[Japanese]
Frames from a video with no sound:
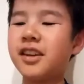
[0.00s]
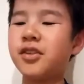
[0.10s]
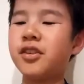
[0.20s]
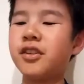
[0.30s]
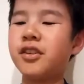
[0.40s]

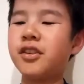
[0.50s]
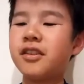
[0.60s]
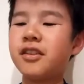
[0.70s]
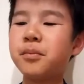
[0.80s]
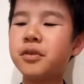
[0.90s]
る
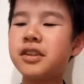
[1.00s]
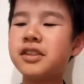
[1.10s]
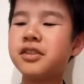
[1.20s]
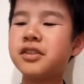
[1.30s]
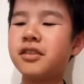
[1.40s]

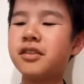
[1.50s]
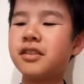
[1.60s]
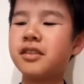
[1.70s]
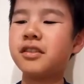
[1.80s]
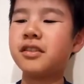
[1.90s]
ポジション
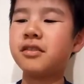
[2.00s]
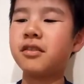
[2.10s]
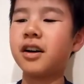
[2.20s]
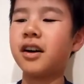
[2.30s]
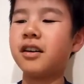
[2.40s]
と
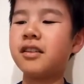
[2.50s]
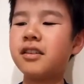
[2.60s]
か、